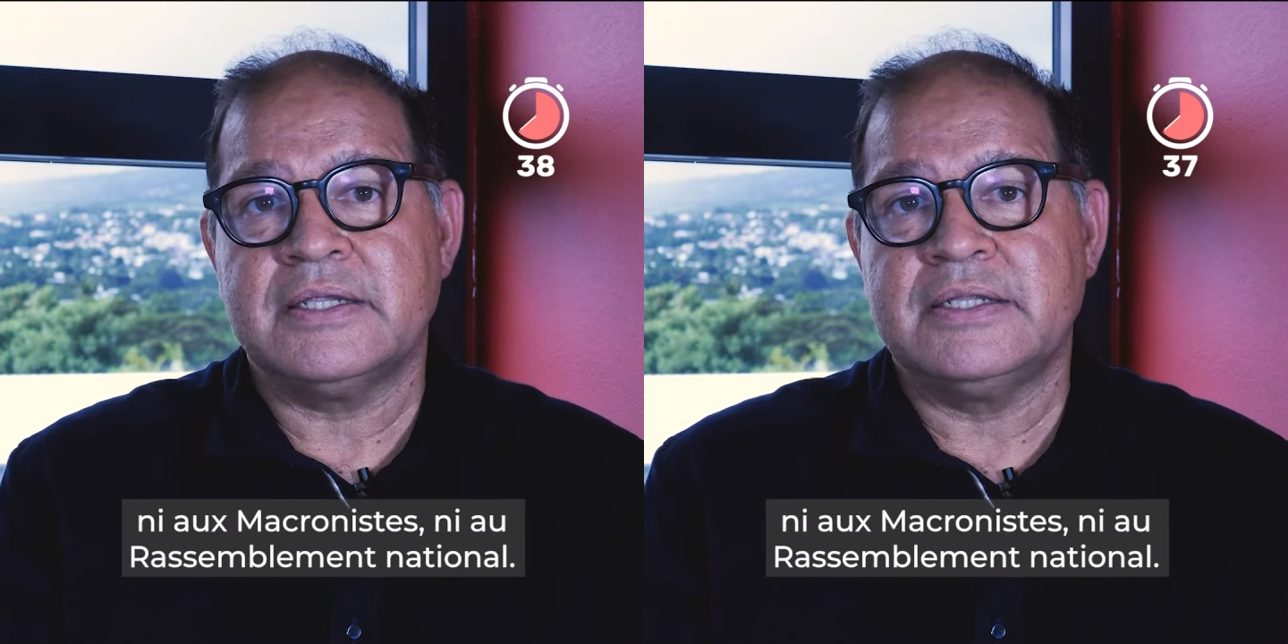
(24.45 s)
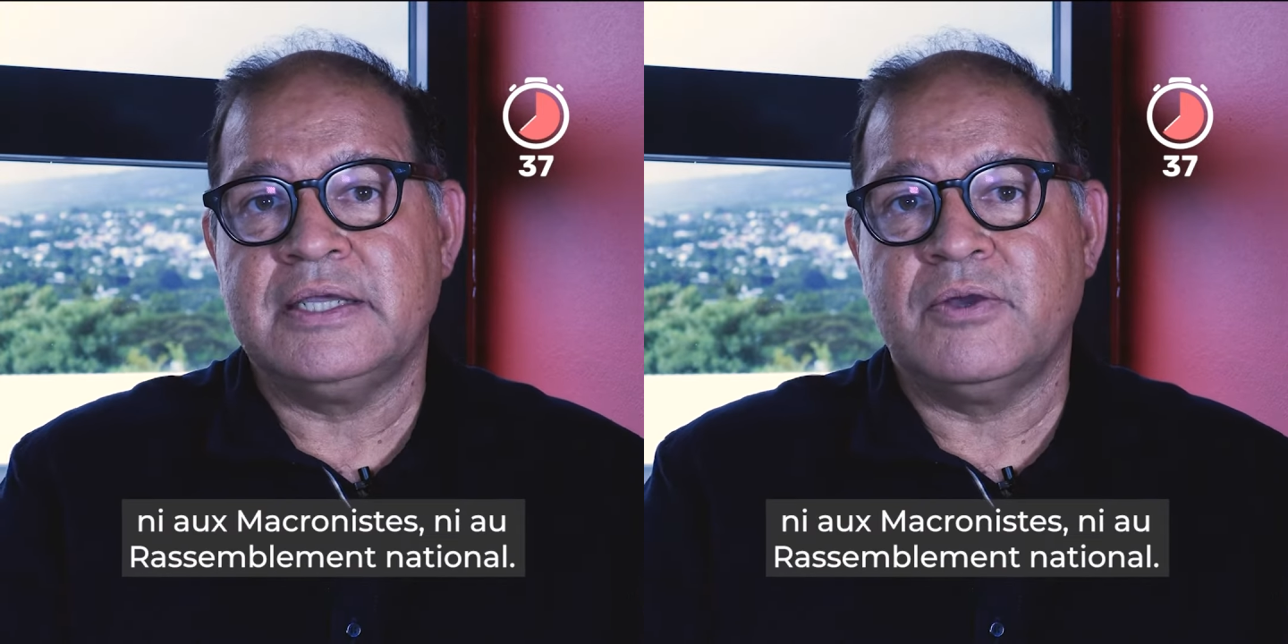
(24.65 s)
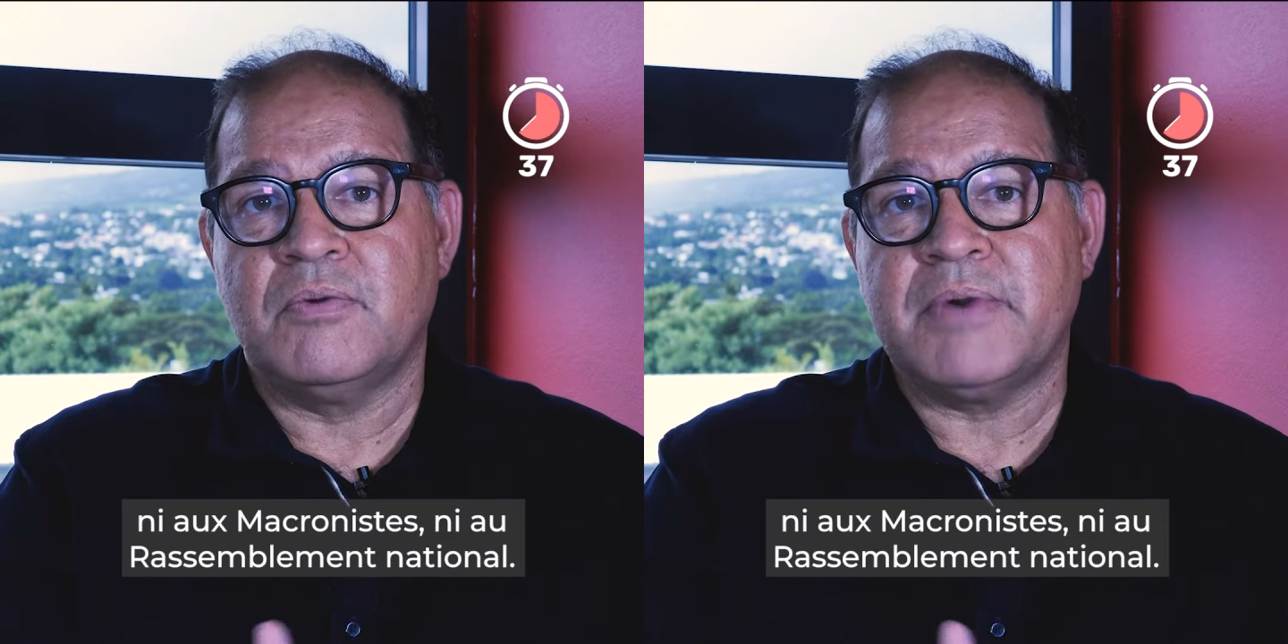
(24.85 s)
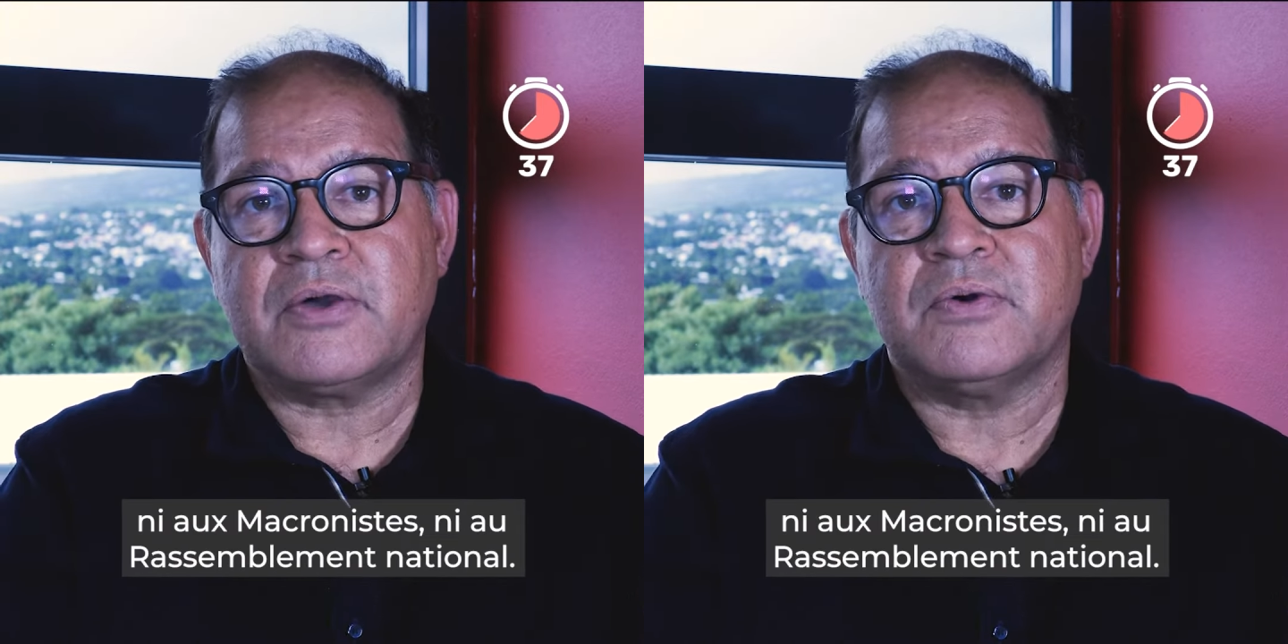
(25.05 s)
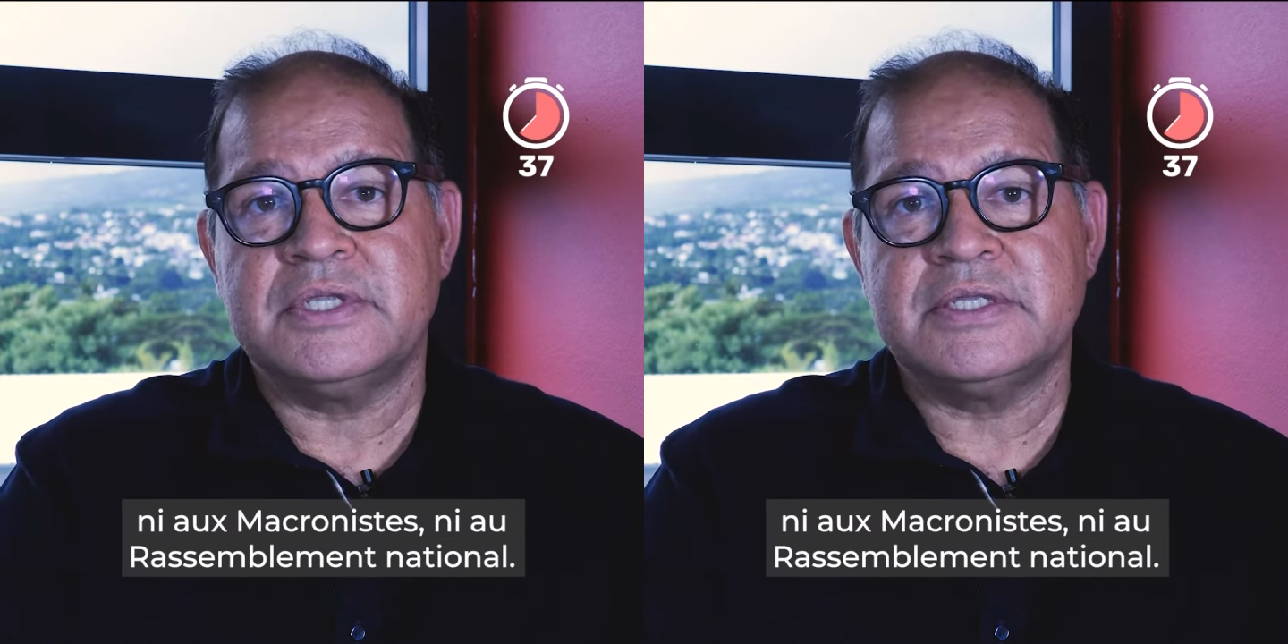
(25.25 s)
ni aux
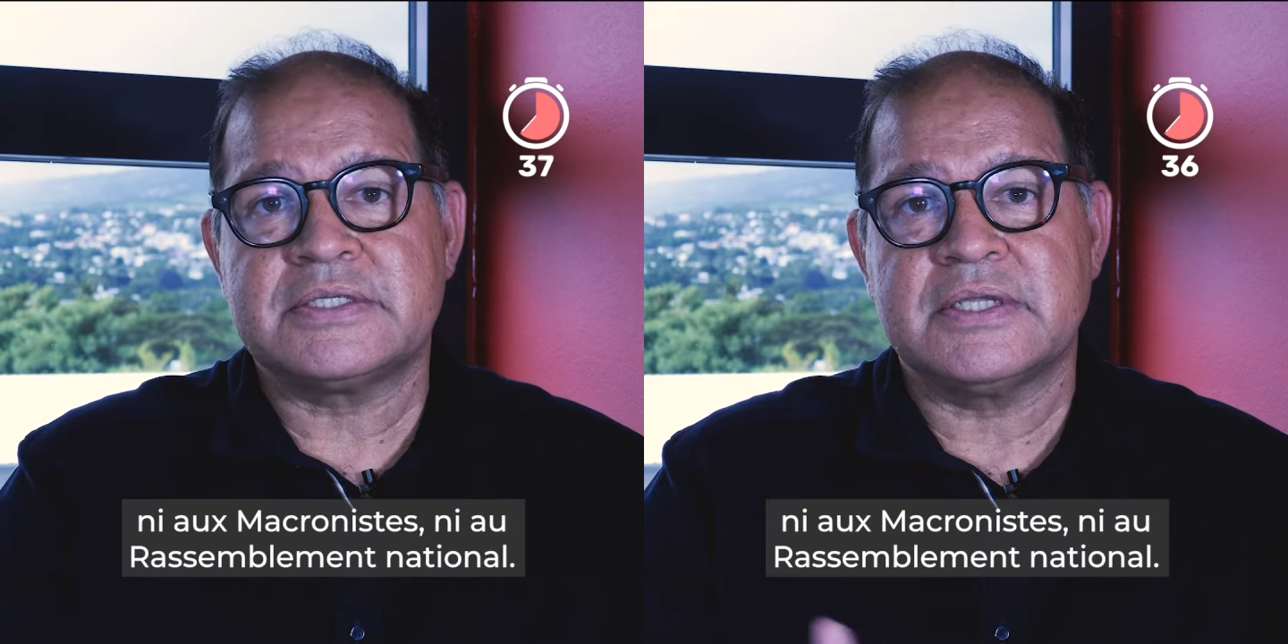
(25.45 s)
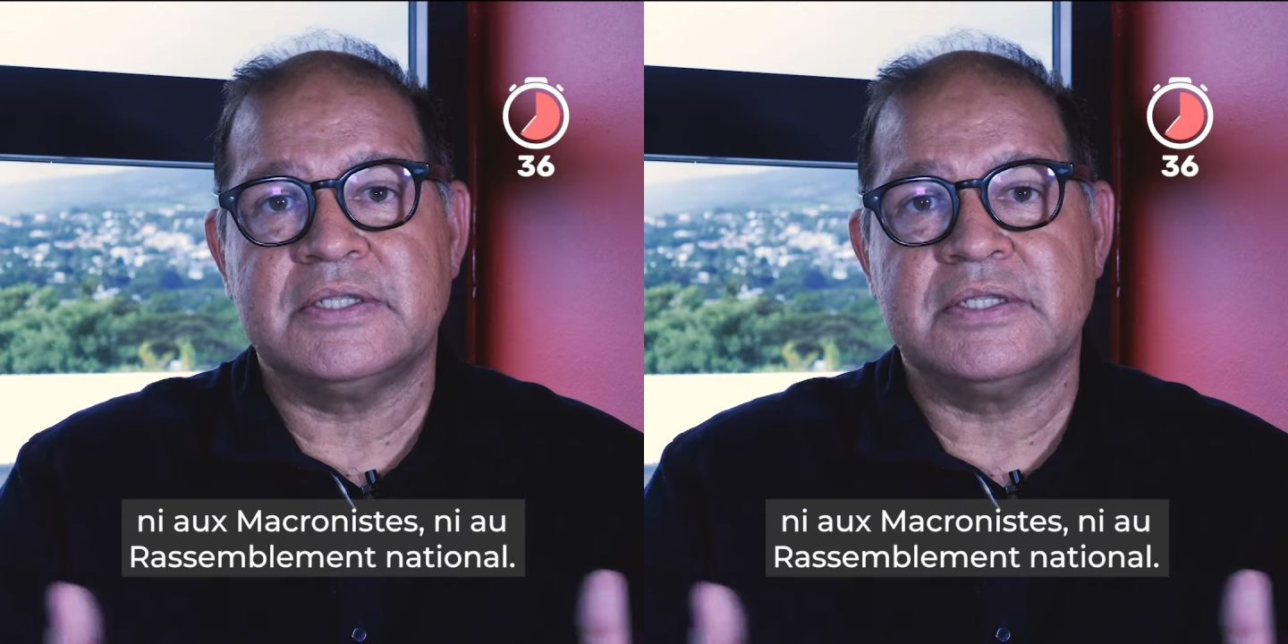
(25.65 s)
macronistes,